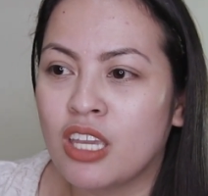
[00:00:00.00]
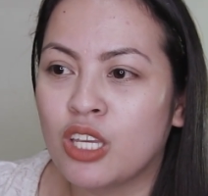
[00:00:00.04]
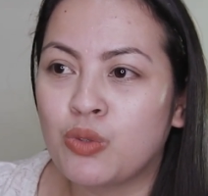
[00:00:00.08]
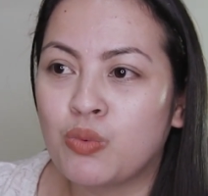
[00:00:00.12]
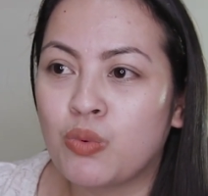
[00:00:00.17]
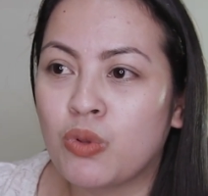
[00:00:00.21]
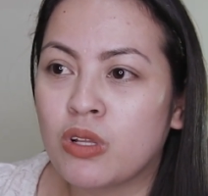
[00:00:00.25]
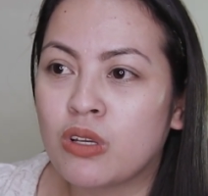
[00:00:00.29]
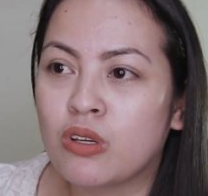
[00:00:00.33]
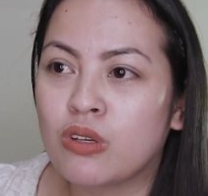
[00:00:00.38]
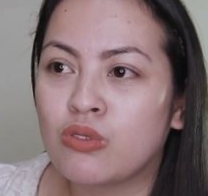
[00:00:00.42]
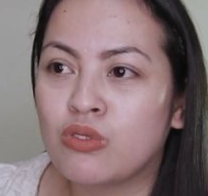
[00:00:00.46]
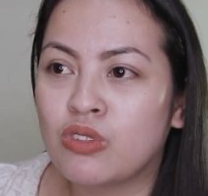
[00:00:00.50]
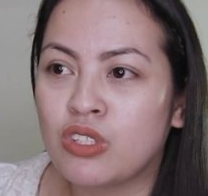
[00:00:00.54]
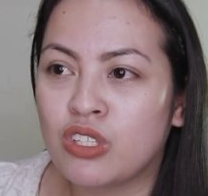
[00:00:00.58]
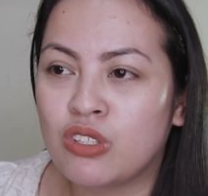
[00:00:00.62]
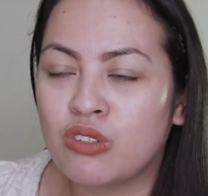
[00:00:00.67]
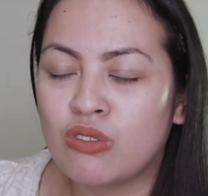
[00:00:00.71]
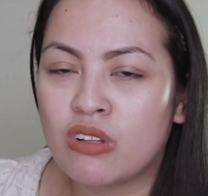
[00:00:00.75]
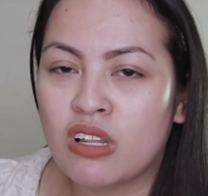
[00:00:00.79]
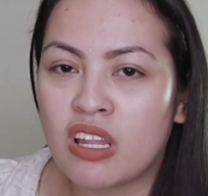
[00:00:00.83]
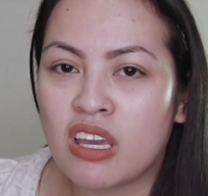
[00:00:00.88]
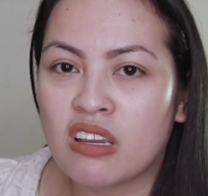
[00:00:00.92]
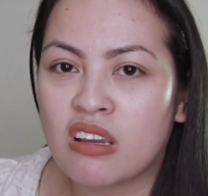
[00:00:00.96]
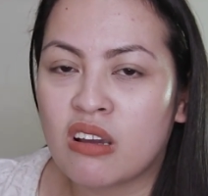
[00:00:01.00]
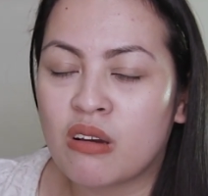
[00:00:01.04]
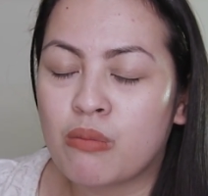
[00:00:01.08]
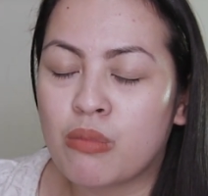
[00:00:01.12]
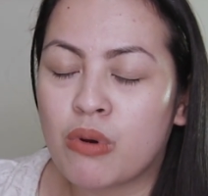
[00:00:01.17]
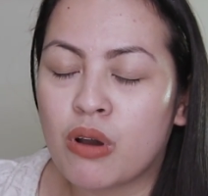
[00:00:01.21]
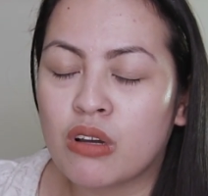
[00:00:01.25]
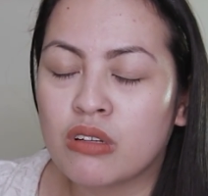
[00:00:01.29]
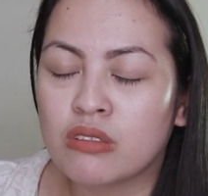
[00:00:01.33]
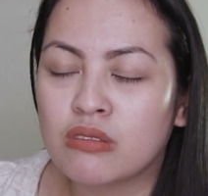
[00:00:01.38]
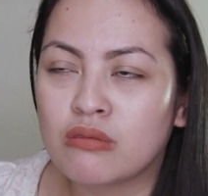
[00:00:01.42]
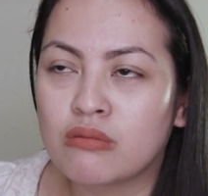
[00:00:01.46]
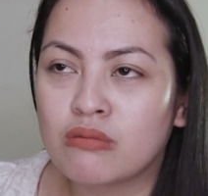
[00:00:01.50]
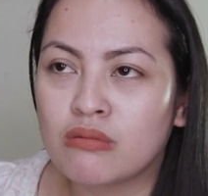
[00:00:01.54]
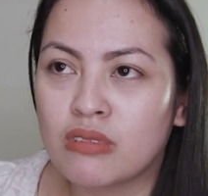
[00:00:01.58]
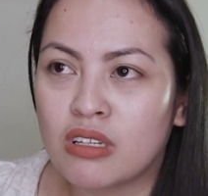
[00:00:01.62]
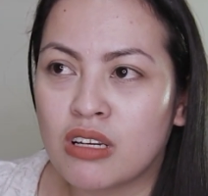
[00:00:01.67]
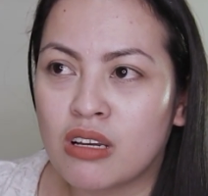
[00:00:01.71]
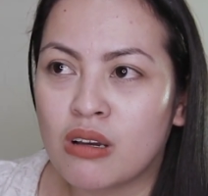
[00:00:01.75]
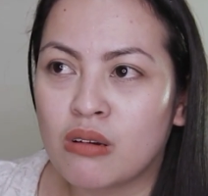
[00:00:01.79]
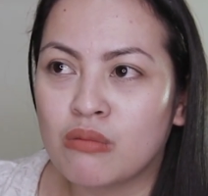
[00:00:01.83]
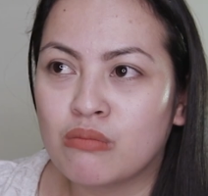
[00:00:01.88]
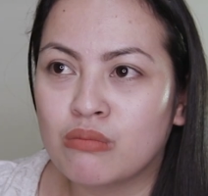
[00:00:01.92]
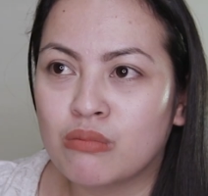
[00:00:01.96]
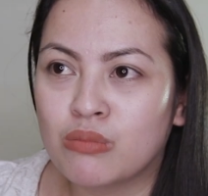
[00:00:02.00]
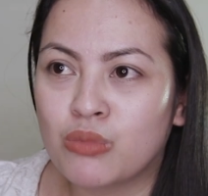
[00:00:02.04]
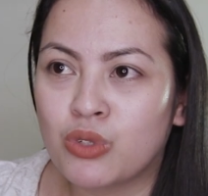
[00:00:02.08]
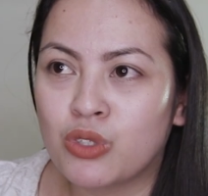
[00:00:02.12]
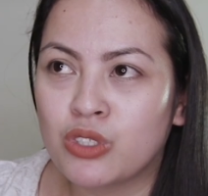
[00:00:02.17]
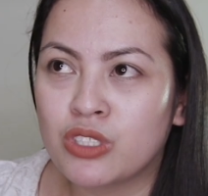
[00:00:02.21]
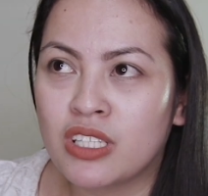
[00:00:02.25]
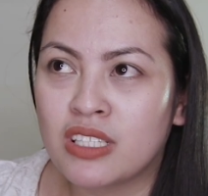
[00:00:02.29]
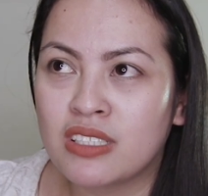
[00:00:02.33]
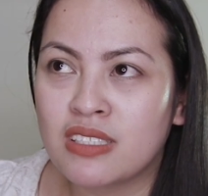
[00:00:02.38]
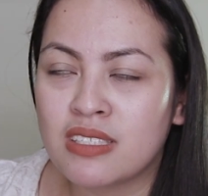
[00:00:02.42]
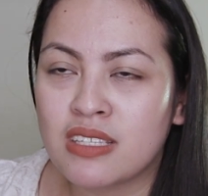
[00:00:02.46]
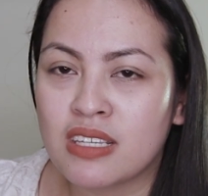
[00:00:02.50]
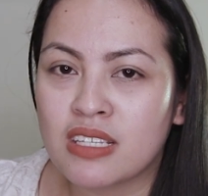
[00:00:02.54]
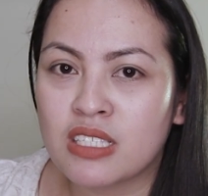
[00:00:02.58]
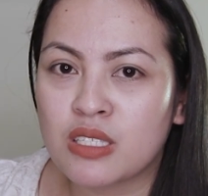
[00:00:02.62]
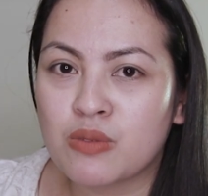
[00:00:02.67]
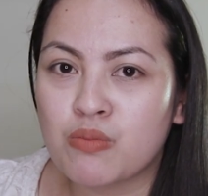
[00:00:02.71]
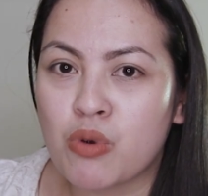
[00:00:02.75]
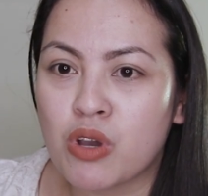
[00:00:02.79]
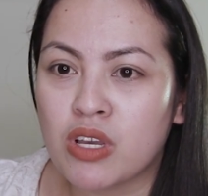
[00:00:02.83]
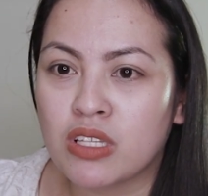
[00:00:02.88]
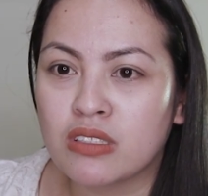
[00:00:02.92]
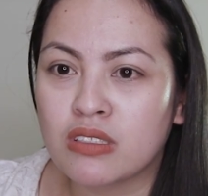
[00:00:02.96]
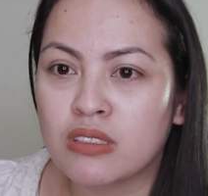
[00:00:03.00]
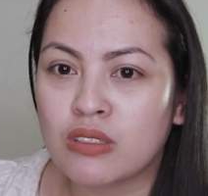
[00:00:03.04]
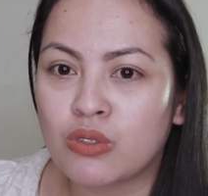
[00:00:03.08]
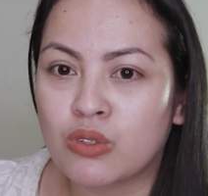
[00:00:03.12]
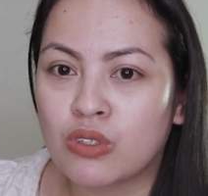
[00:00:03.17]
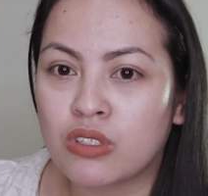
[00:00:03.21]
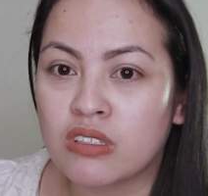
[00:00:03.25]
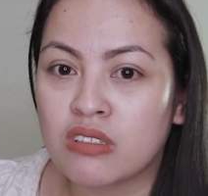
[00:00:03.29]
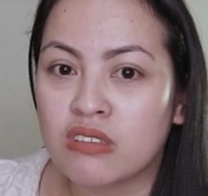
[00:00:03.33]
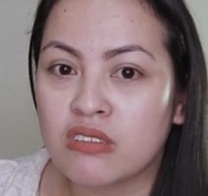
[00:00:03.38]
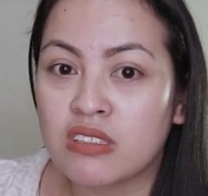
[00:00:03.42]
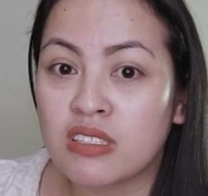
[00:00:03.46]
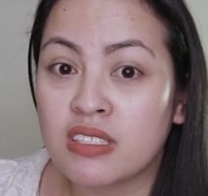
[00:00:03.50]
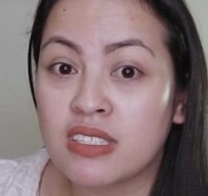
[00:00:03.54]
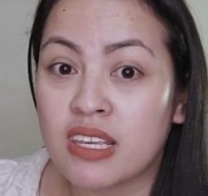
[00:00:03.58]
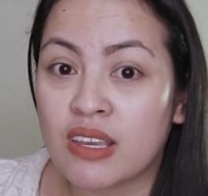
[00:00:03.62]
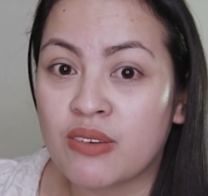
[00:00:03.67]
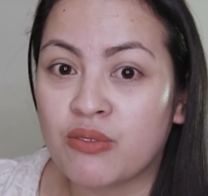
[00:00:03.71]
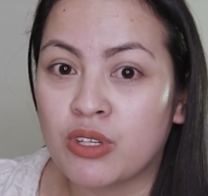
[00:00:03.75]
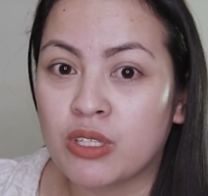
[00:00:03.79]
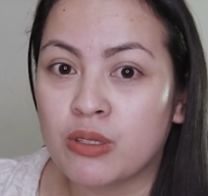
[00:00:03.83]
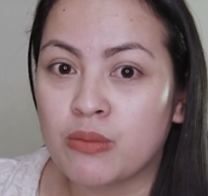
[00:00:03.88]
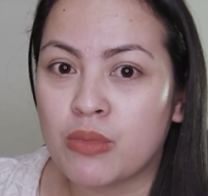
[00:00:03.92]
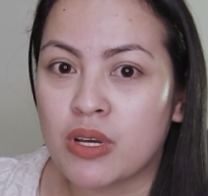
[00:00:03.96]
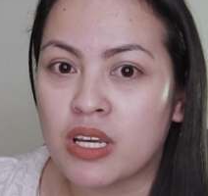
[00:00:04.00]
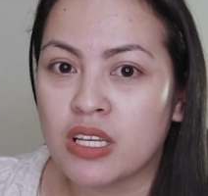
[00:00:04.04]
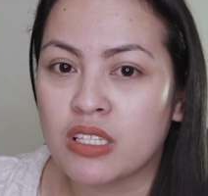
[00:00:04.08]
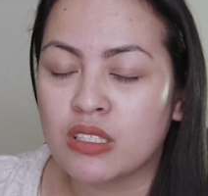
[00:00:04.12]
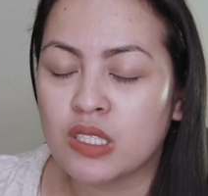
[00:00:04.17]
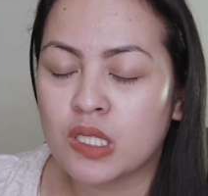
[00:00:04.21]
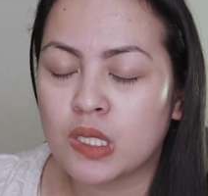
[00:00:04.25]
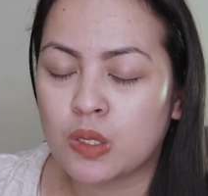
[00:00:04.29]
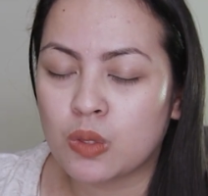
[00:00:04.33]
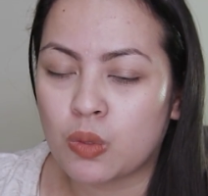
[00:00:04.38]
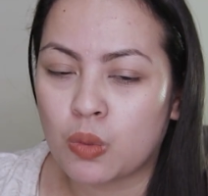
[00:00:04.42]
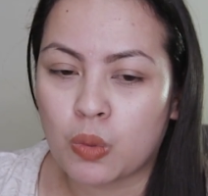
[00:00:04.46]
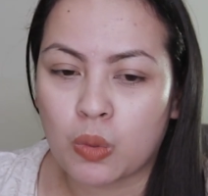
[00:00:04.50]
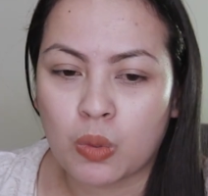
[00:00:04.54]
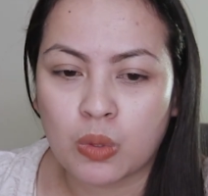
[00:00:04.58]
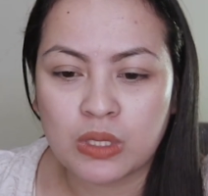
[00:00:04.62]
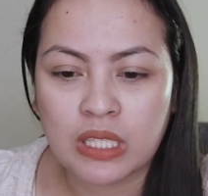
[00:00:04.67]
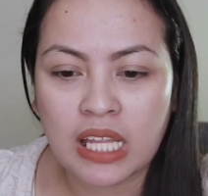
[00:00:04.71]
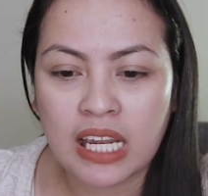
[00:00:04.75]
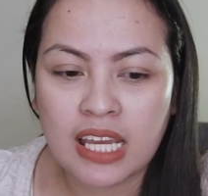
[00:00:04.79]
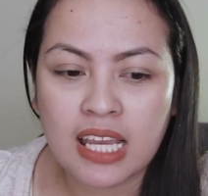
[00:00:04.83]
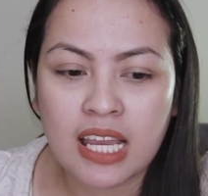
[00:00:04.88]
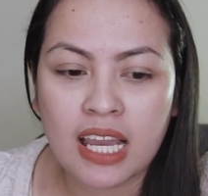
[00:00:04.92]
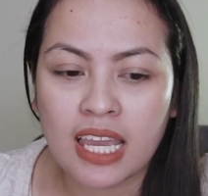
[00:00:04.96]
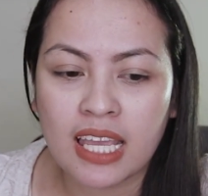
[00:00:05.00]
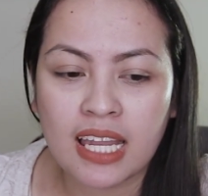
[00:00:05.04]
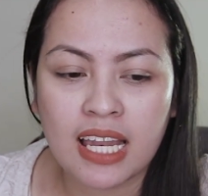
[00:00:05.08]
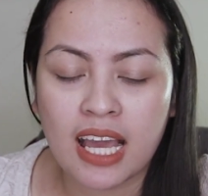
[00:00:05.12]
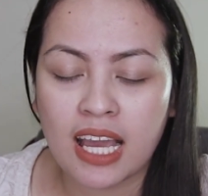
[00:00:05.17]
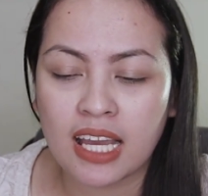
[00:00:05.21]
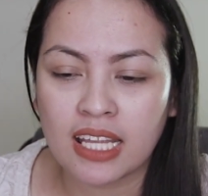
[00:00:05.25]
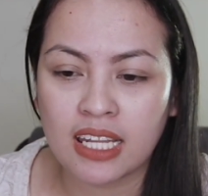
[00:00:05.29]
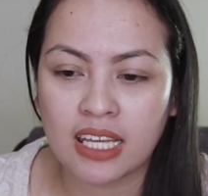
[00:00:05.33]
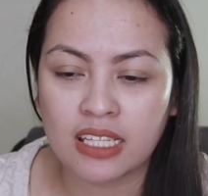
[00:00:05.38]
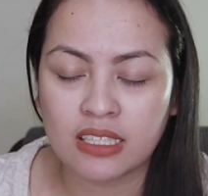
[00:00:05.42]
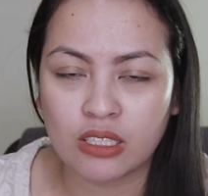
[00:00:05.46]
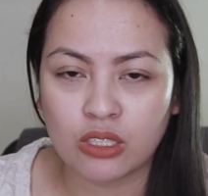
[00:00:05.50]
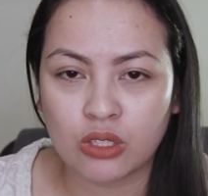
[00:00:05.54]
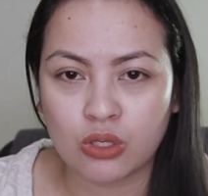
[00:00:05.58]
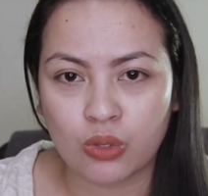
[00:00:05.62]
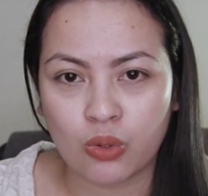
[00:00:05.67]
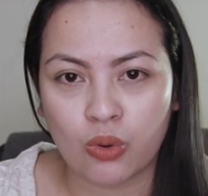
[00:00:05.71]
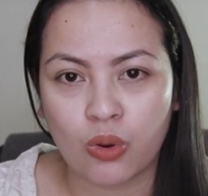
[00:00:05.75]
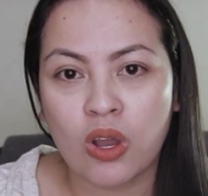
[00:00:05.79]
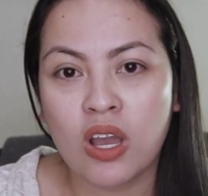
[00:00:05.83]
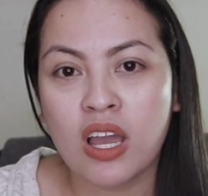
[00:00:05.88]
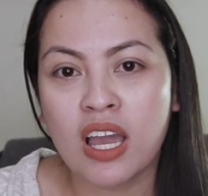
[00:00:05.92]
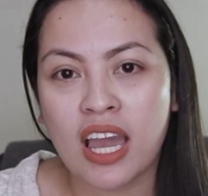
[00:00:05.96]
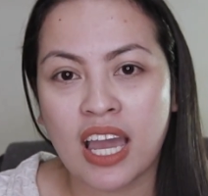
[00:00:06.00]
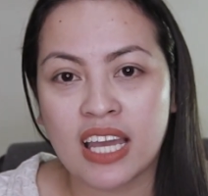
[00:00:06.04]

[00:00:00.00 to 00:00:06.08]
it will continue like about um, more than 6 months or 7 months. So, talagang kailangan natin to.